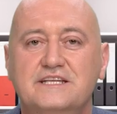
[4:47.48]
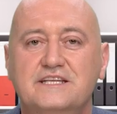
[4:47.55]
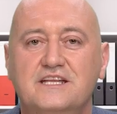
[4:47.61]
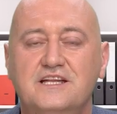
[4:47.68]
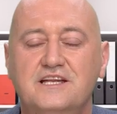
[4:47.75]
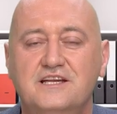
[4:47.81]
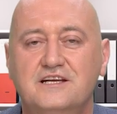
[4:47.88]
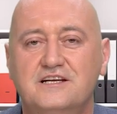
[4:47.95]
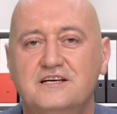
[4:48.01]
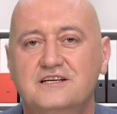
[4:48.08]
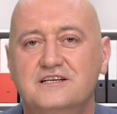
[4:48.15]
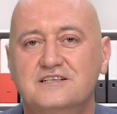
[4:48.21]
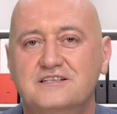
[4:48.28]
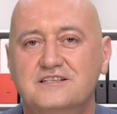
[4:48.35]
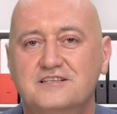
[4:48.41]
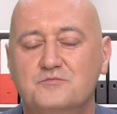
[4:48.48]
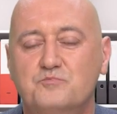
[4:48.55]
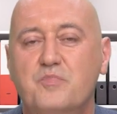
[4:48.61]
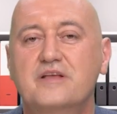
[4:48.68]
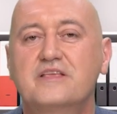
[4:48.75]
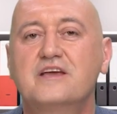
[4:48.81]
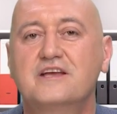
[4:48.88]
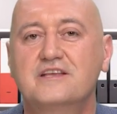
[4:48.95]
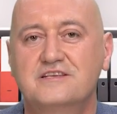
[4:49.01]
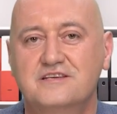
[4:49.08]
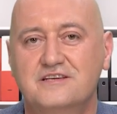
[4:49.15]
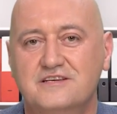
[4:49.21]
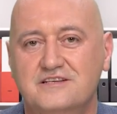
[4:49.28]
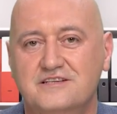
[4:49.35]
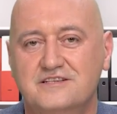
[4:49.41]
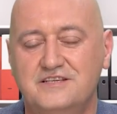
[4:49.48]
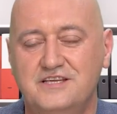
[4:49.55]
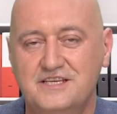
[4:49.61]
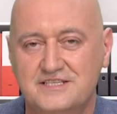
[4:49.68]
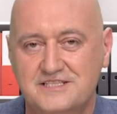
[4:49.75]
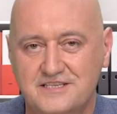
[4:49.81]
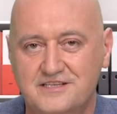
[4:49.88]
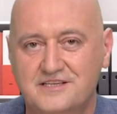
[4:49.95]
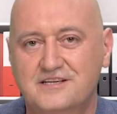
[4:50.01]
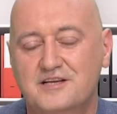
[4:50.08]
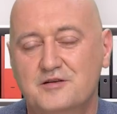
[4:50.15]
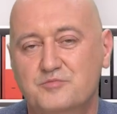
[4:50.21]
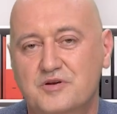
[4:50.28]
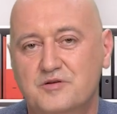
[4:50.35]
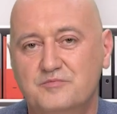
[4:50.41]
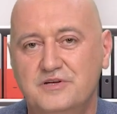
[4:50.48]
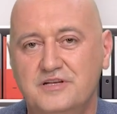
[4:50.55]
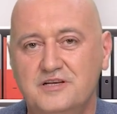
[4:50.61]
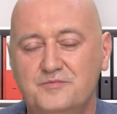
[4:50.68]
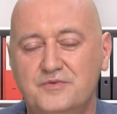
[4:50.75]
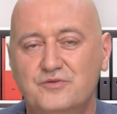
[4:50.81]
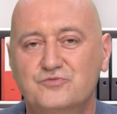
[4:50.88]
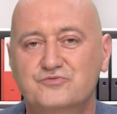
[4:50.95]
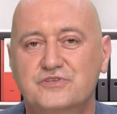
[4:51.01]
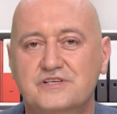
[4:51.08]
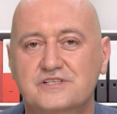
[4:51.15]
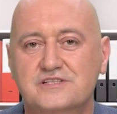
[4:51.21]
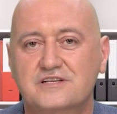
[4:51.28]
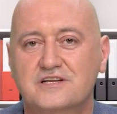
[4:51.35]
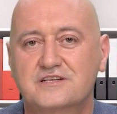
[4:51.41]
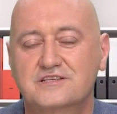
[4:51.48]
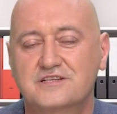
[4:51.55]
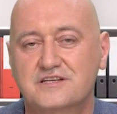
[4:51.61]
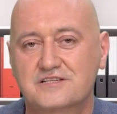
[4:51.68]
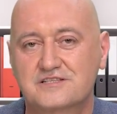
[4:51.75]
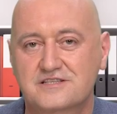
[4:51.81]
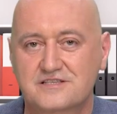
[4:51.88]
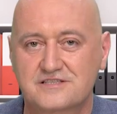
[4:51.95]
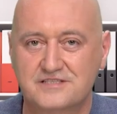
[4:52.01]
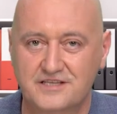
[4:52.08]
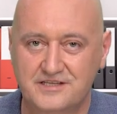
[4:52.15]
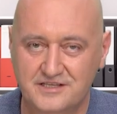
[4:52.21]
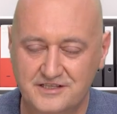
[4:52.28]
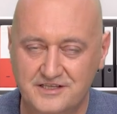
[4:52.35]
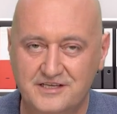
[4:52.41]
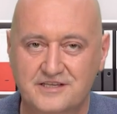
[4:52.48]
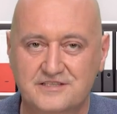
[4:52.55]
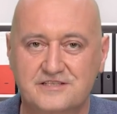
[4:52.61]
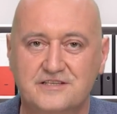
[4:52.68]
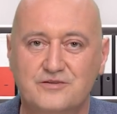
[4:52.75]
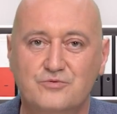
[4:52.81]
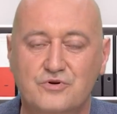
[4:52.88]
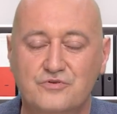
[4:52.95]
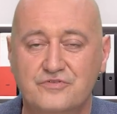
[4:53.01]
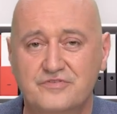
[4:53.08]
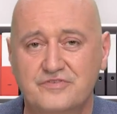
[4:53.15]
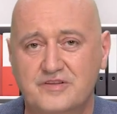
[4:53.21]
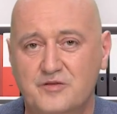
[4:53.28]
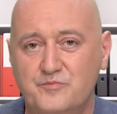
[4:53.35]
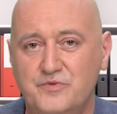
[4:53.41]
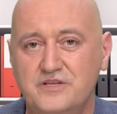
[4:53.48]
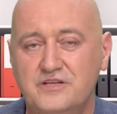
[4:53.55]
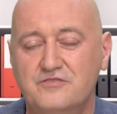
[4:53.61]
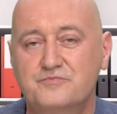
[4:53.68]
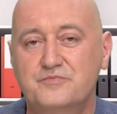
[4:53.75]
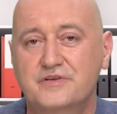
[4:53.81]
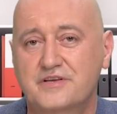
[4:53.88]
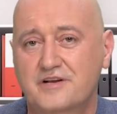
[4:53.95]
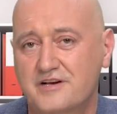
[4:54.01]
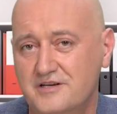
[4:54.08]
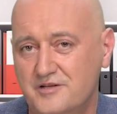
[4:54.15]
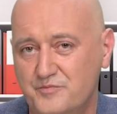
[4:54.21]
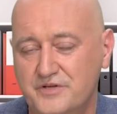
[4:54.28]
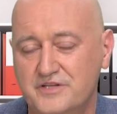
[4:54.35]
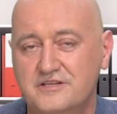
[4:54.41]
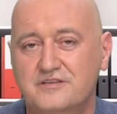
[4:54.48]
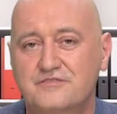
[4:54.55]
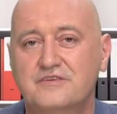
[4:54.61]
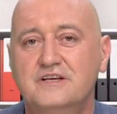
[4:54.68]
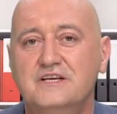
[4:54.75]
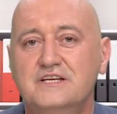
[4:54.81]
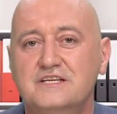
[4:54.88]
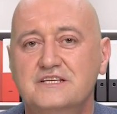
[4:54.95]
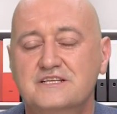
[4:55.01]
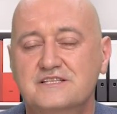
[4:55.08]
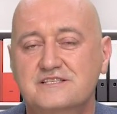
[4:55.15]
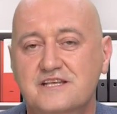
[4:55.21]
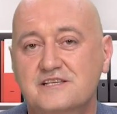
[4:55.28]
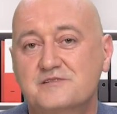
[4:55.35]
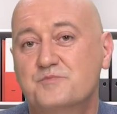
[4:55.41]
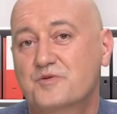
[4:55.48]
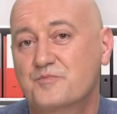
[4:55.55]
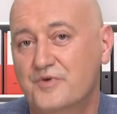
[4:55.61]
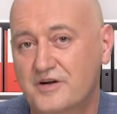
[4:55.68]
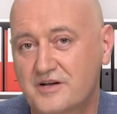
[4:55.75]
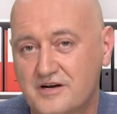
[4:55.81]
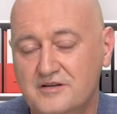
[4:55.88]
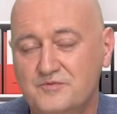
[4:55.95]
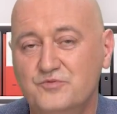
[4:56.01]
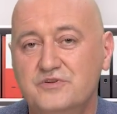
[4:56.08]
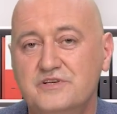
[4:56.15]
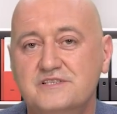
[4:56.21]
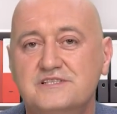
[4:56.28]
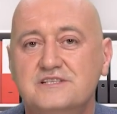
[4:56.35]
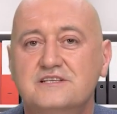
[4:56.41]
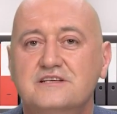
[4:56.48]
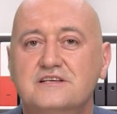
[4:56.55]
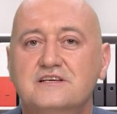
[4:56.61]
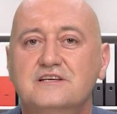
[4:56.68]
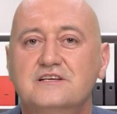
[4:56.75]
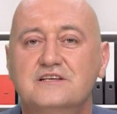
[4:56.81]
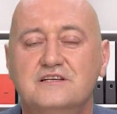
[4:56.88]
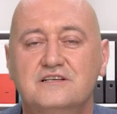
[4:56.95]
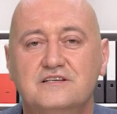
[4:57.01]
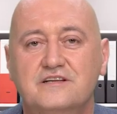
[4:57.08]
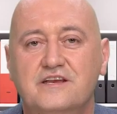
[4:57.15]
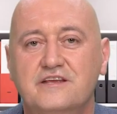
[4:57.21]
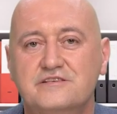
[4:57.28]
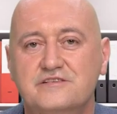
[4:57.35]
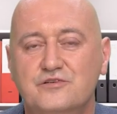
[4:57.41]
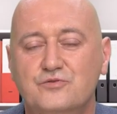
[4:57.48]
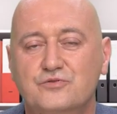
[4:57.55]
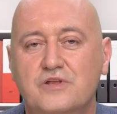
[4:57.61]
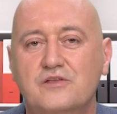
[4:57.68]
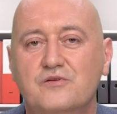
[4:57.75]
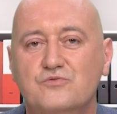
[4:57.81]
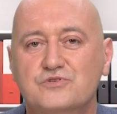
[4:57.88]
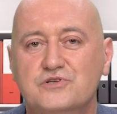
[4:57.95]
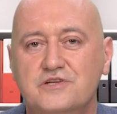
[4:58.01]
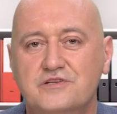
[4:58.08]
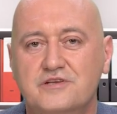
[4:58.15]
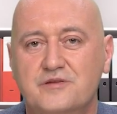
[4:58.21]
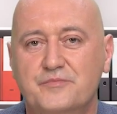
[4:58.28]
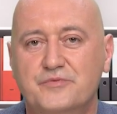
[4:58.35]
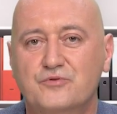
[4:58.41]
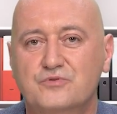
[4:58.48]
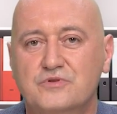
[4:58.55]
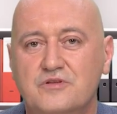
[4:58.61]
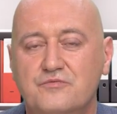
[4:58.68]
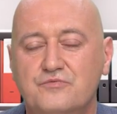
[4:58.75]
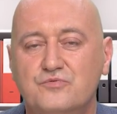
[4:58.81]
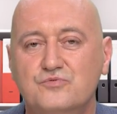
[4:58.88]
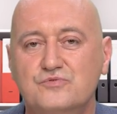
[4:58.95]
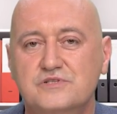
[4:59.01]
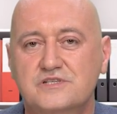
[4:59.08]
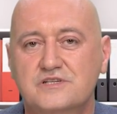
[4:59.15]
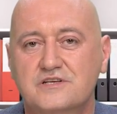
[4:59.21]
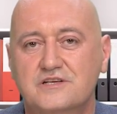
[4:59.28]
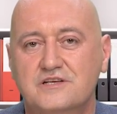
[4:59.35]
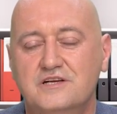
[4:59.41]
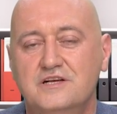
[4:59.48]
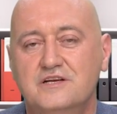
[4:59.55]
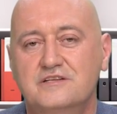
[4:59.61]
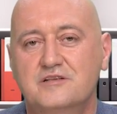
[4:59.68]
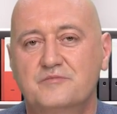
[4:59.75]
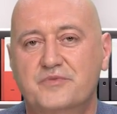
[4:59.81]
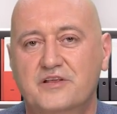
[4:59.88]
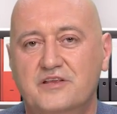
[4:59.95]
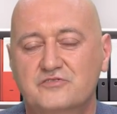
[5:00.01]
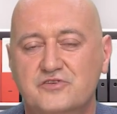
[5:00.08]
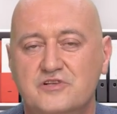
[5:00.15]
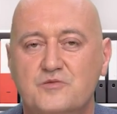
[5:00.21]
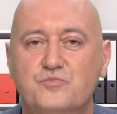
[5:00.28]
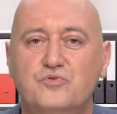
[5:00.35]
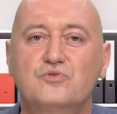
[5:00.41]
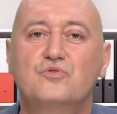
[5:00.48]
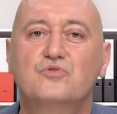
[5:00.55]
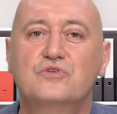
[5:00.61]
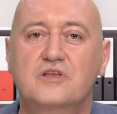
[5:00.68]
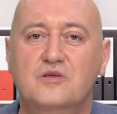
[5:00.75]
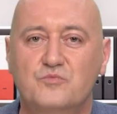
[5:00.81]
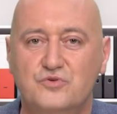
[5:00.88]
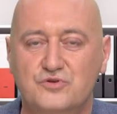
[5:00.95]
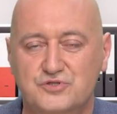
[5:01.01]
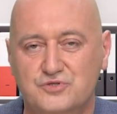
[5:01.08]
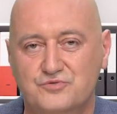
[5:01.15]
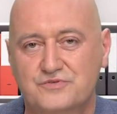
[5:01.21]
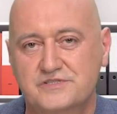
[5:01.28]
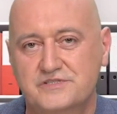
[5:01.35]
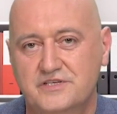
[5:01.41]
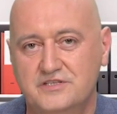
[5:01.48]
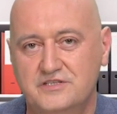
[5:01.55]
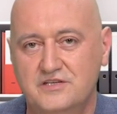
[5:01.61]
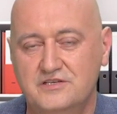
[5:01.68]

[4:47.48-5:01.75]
для а, понятия, есть ли такая проблема, нужно сдать тест, сдать анализы на уровень витаминов, микроэлементов, сдать спермограмму, если Э, речь идет о нарушении репродуктивной функции на протяжении полугода и больше у вас нет